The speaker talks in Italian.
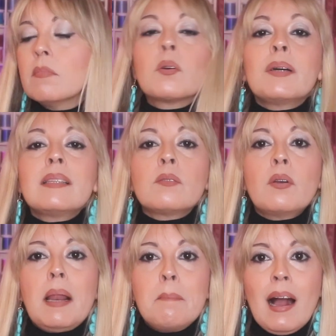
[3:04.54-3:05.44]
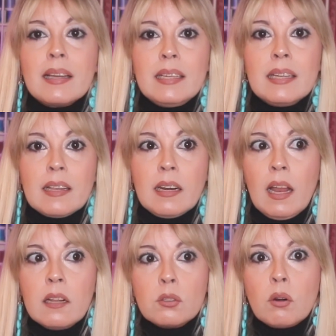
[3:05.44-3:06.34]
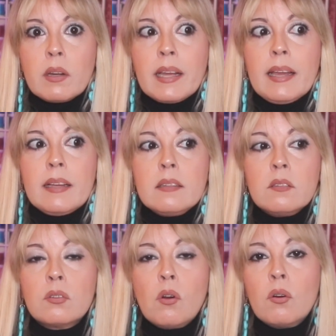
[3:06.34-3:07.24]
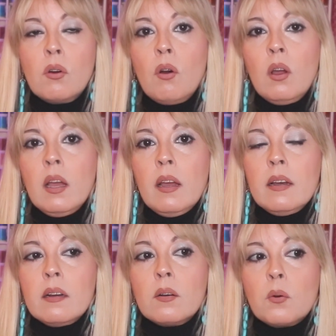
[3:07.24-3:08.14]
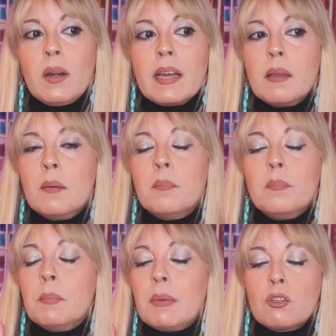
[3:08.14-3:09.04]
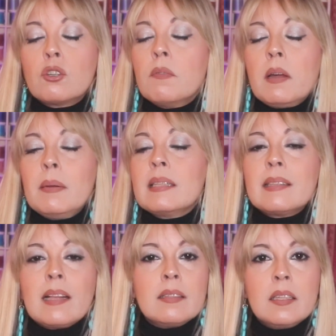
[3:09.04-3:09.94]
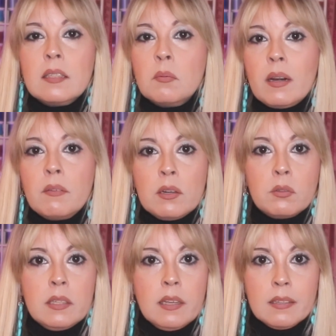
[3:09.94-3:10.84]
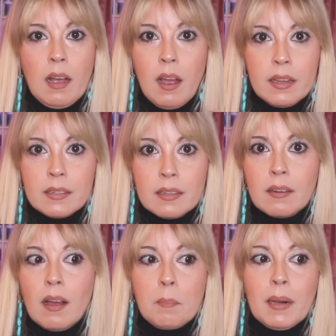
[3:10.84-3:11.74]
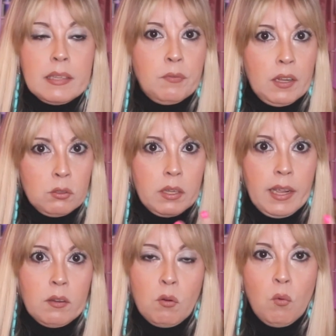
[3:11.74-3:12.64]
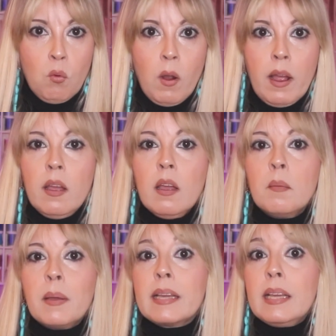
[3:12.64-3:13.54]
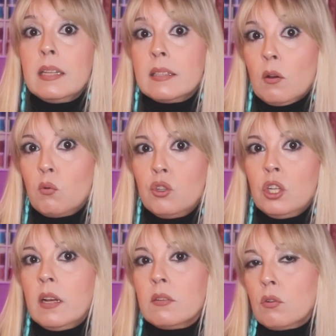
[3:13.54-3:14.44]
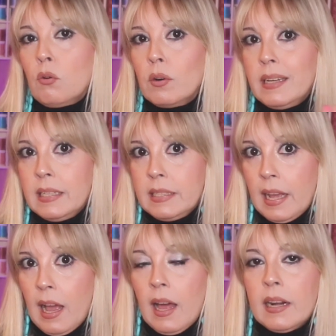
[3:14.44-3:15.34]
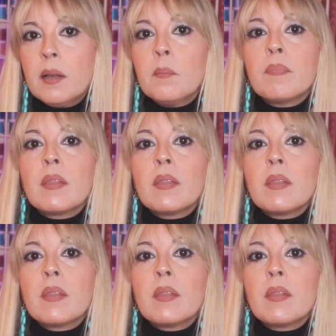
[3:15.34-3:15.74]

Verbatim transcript: Queste sono le macchine, tra l'altro, che sono eh, quelle che mi piacciono veramente tantissimo a livello di design, a parte il fatto che comunque per chi inizia a cucire sono l'ideale.